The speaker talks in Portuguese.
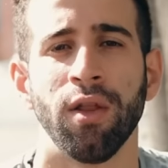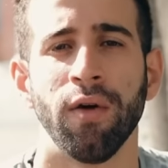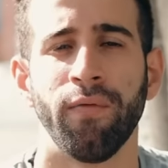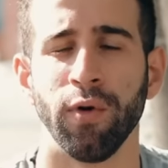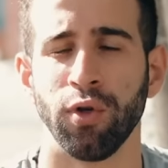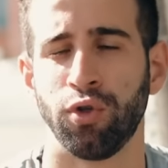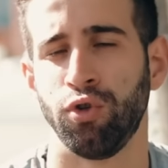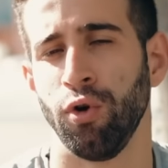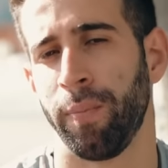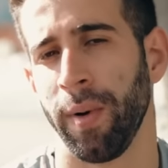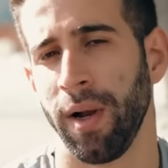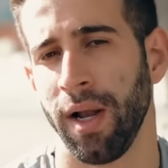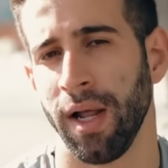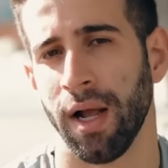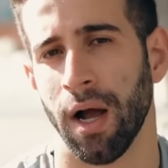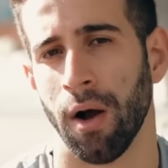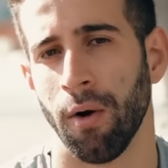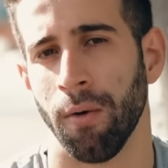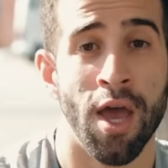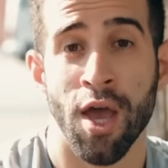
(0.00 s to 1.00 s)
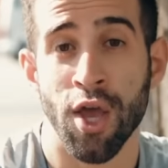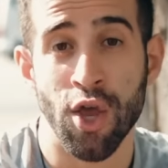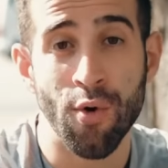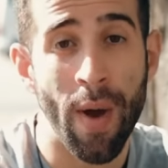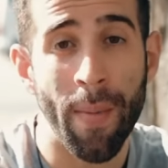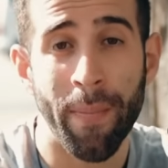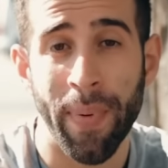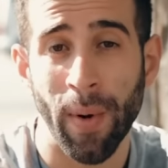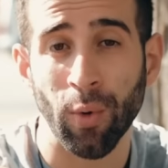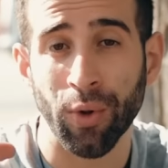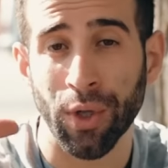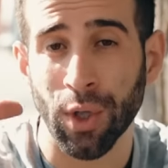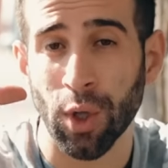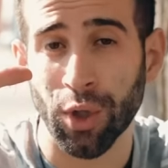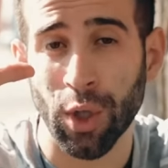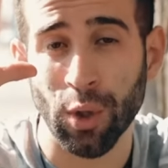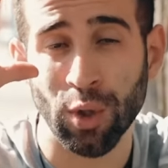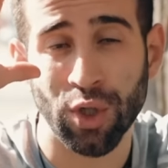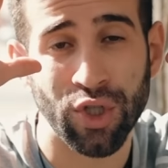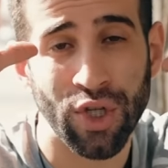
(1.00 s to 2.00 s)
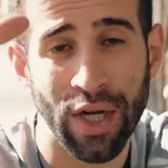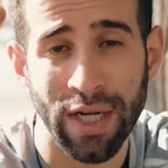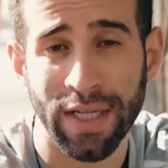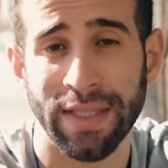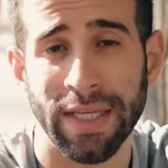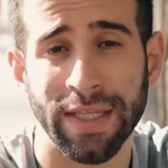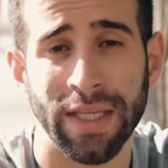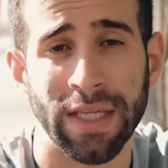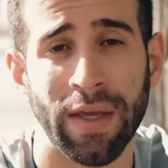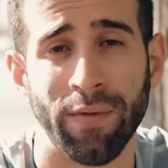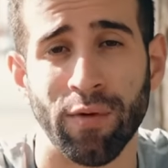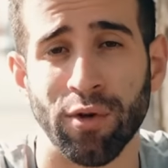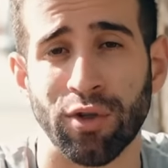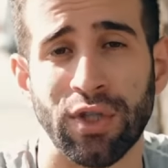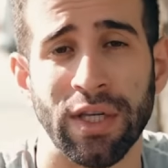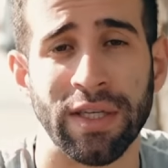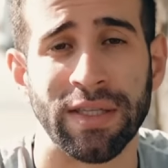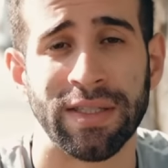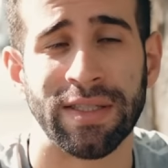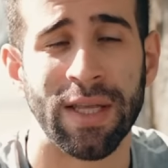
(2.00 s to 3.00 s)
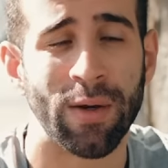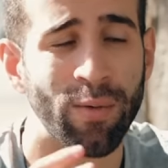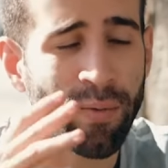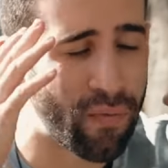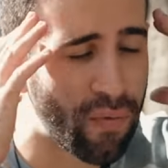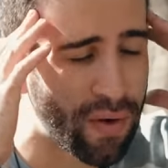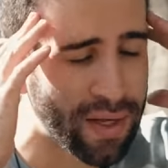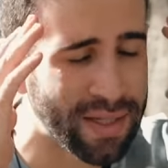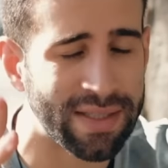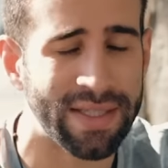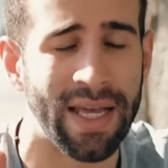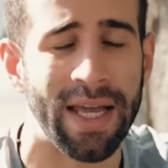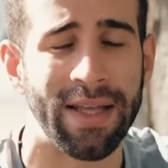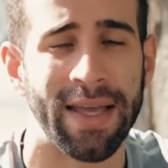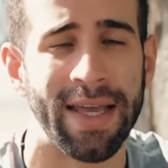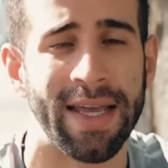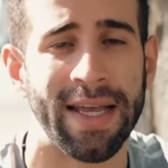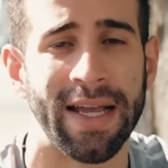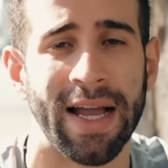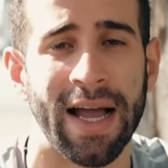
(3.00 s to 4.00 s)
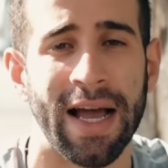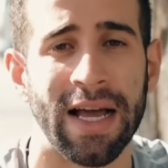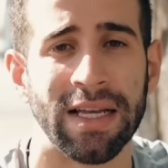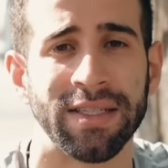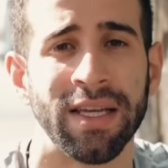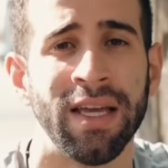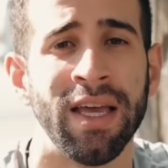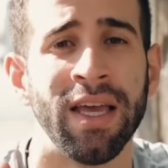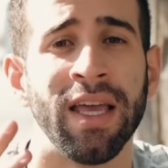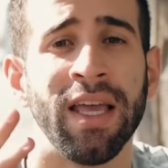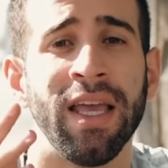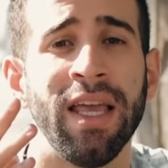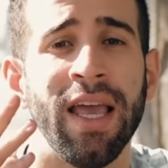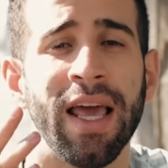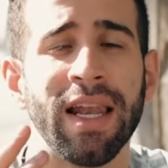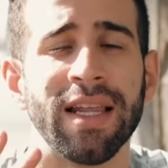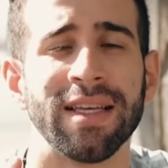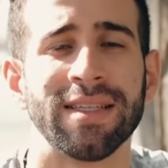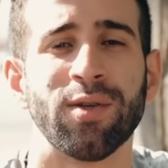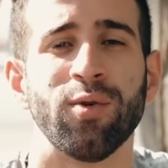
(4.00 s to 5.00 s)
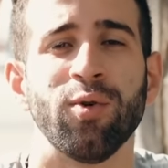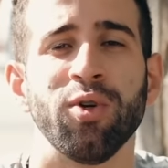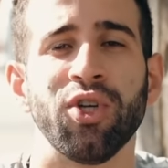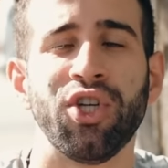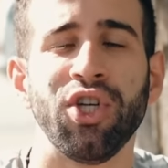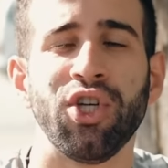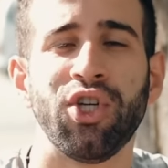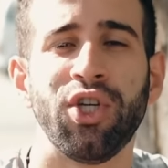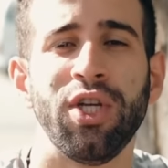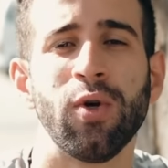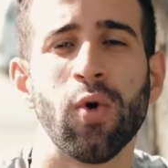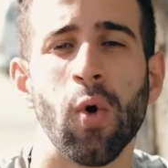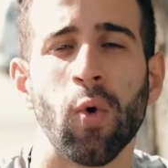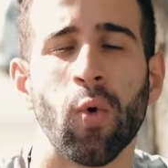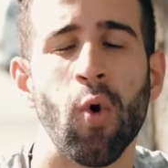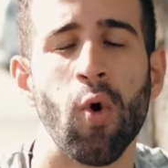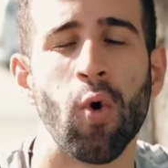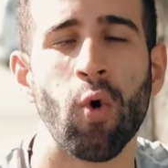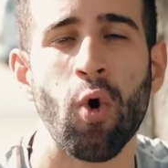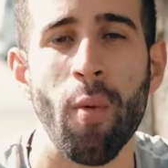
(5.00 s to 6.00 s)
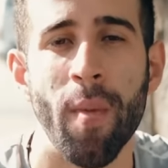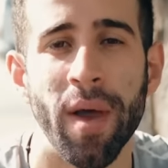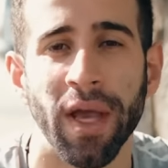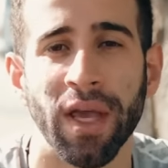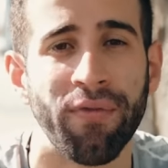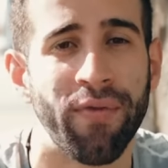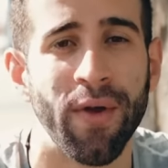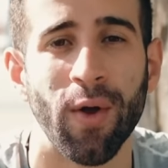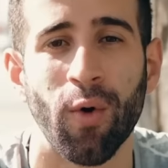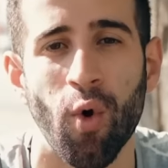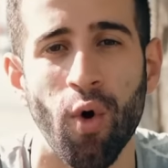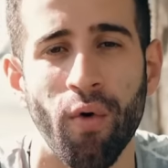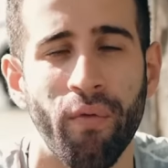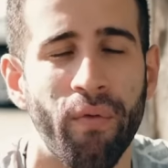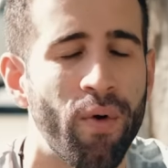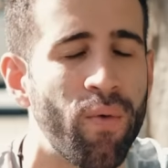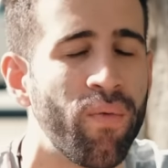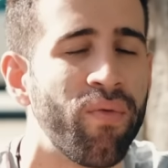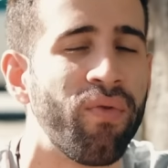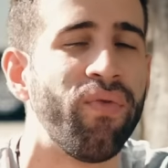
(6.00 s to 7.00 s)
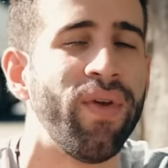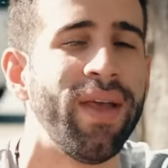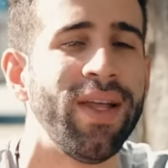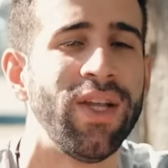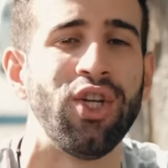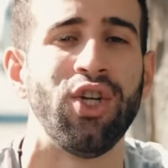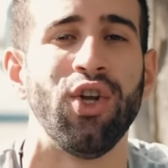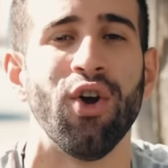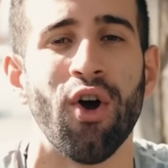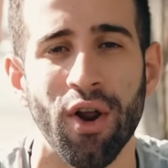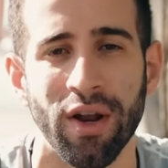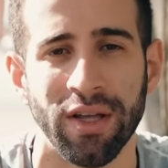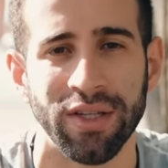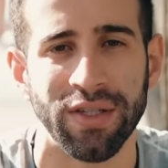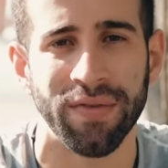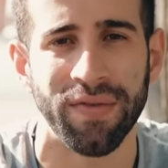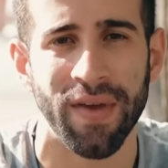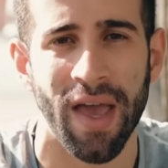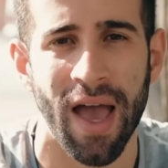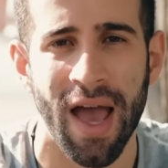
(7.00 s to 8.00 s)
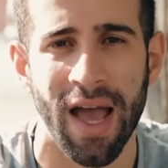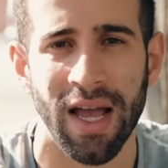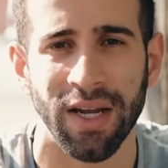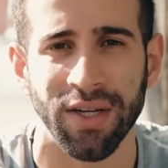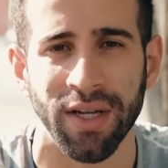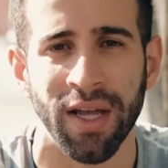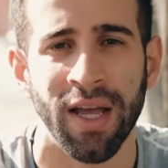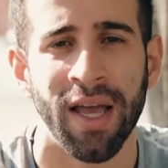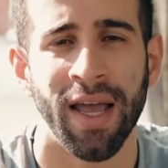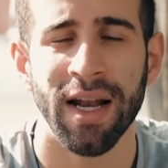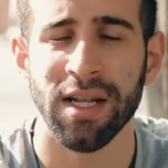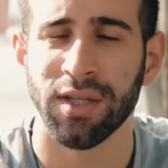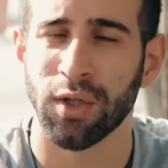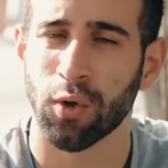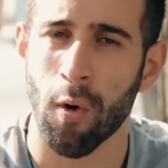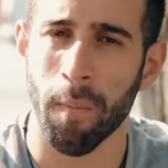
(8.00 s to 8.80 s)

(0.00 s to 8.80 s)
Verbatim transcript: então foi super legal. E uma pergunta que eu tenho certeza que vocês estão fazendo aí em casa em relação a xixi e cocô, como é que ficou? Foram 20 horas de viagem, eles se